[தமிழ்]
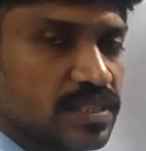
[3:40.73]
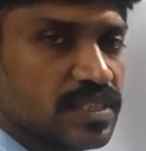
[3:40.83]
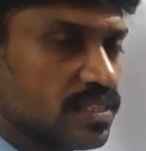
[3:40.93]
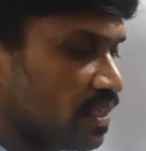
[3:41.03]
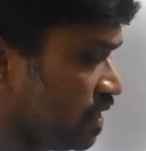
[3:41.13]

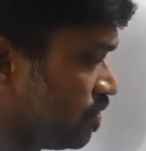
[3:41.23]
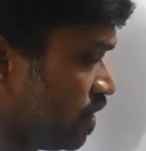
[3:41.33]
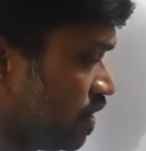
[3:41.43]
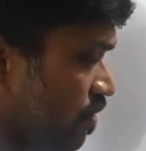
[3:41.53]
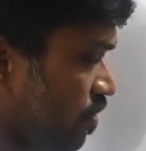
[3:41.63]
சின்ன
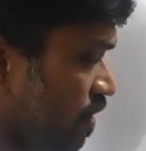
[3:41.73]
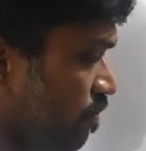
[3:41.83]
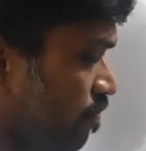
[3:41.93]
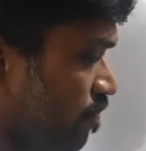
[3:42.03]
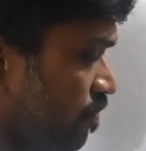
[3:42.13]
இதுவாக ஒரு
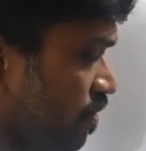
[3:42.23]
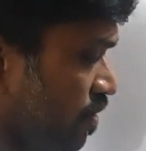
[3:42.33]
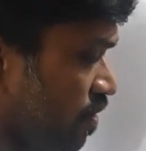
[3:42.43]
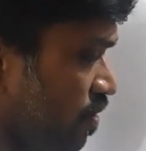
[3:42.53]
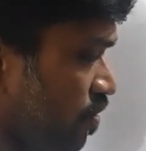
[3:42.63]

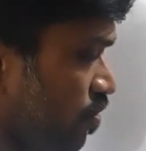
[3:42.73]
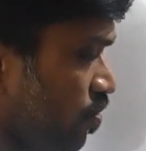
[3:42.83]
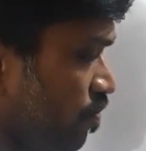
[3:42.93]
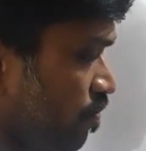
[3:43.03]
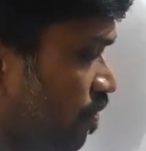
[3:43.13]

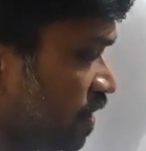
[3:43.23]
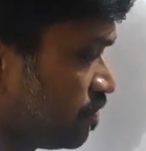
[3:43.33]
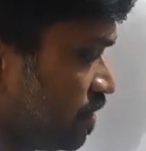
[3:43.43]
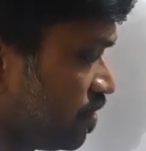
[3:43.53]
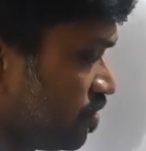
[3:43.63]
ரூம்
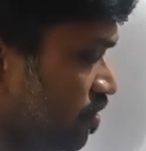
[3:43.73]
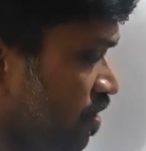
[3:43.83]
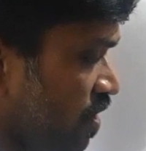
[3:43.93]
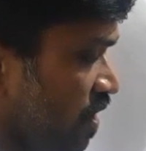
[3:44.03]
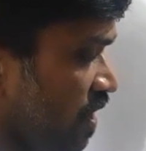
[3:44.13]
பாக்ஸ் மாதிரி இருக்கும்
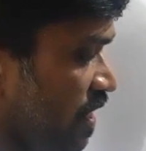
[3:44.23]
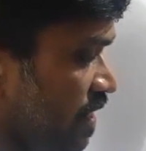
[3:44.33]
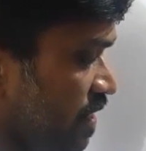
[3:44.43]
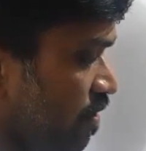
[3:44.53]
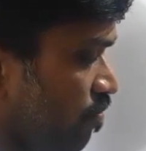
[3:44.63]

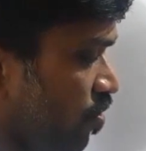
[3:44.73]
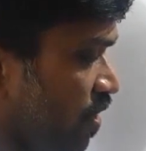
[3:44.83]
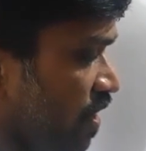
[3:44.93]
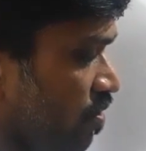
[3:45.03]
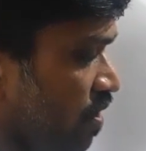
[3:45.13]
இந்த இடத்துல
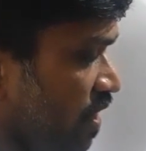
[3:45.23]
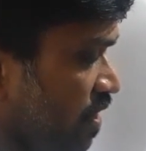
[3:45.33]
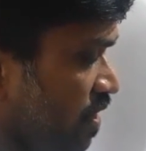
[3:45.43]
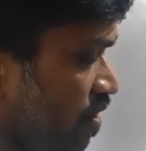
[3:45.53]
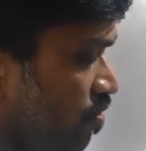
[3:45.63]
ப்ளோயரோட
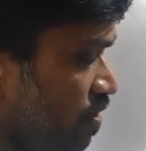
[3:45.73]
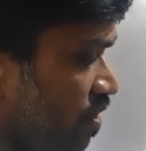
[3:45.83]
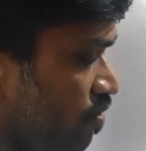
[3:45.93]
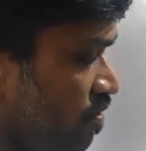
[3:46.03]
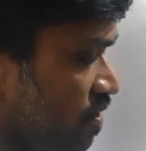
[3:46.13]
அவுட்
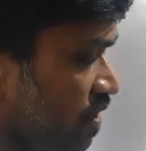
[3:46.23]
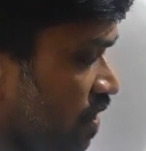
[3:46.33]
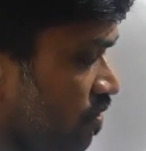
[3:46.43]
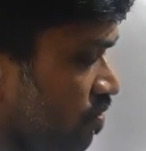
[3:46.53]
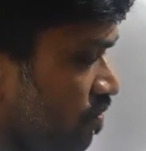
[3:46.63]
அவுட்
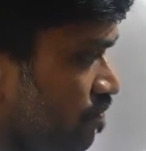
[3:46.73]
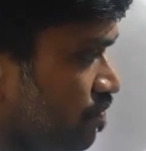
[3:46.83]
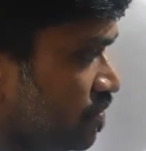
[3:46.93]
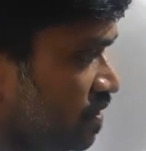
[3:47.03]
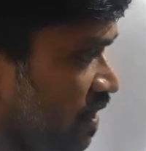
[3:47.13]
வந்துகிட்டே இருக்கும்
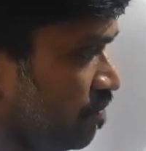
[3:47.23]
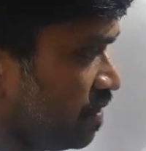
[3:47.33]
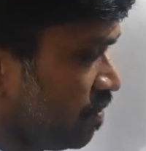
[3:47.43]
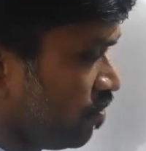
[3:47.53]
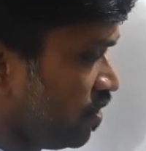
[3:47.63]
சேம்
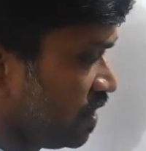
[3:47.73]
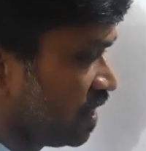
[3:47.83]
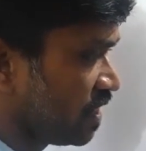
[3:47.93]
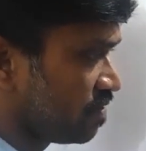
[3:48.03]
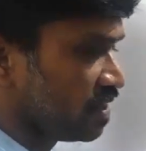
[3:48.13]
இந்த ப்ளோயர்
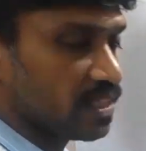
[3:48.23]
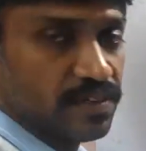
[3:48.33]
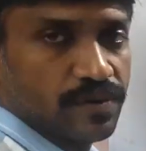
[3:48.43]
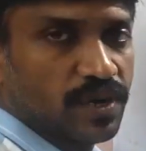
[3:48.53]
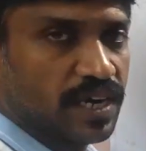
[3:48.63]
தான் நான் வந்து இந்த
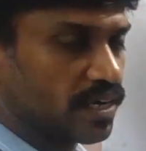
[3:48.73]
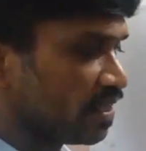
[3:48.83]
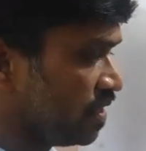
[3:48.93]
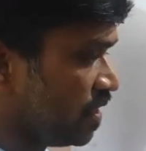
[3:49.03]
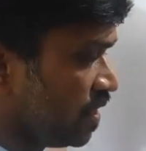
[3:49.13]
வியூவில்
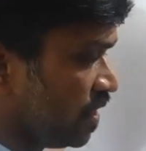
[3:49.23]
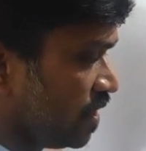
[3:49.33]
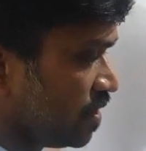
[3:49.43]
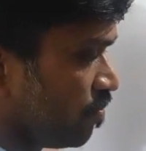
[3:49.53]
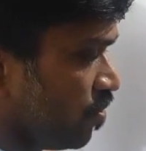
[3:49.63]
கட்டுறேன்
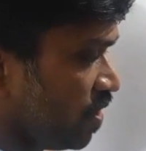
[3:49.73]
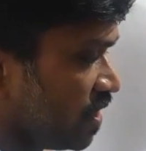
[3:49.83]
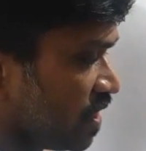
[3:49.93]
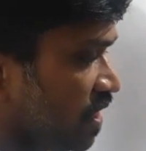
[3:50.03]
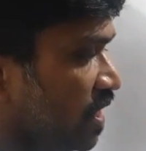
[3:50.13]
இந்த
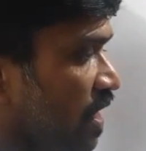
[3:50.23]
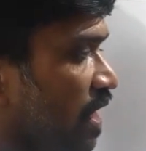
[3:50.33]
ப்ளோயர் தான்